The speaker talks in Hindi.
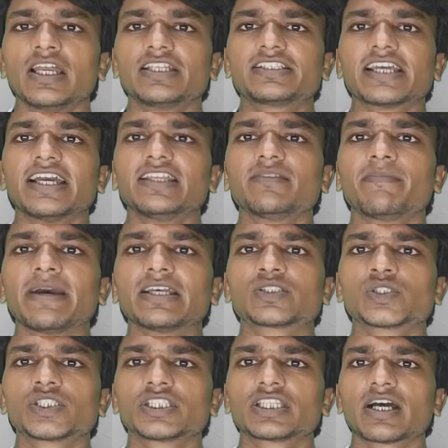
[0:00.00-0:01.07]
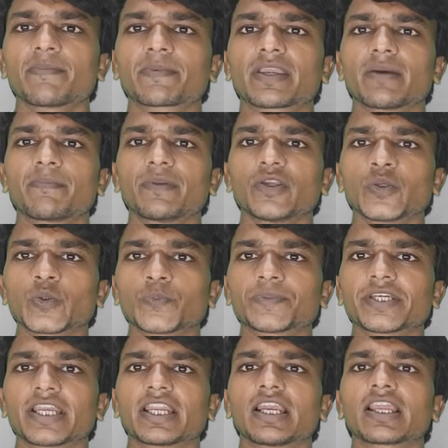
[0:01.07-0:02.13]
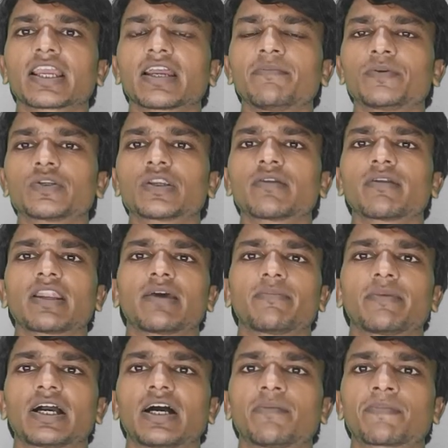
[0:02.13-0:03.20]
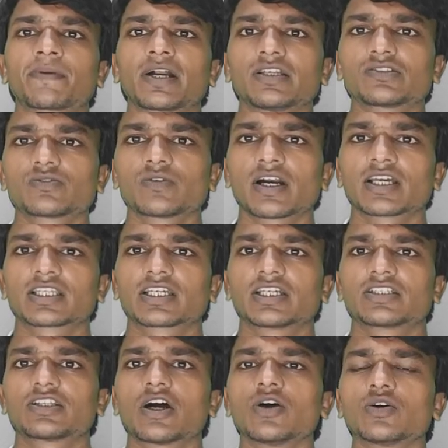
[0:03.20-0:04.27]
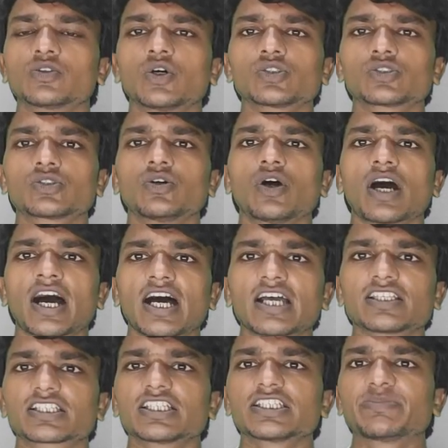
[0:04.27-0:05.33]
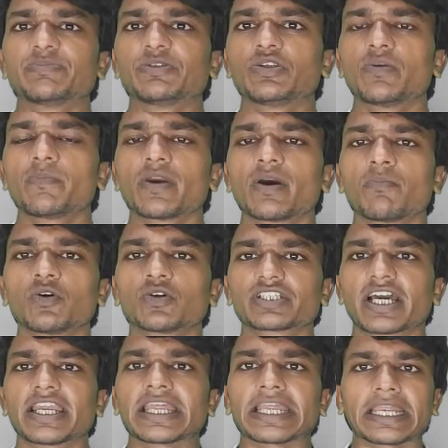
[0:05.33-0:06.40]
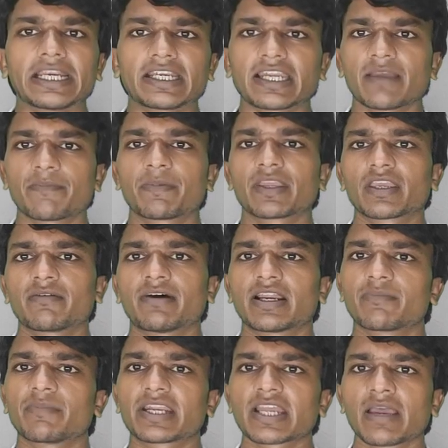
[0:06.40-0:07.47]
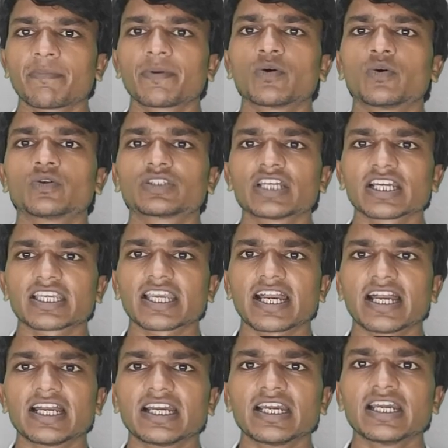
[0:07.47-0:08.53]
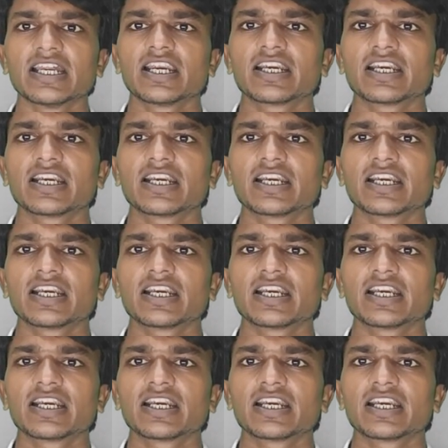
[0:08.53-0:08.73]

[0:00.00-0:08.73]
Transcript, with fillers: जय हिंद मैं सुजीत आपके अपने YouTube चैनल कंप्यूटर वाला में आपका स्वागत करता हूं दोस्तों आज के इस वीडियो में हम लोग जानेंगे टाइपिंग के बारे में टाइपिंग होता क्या है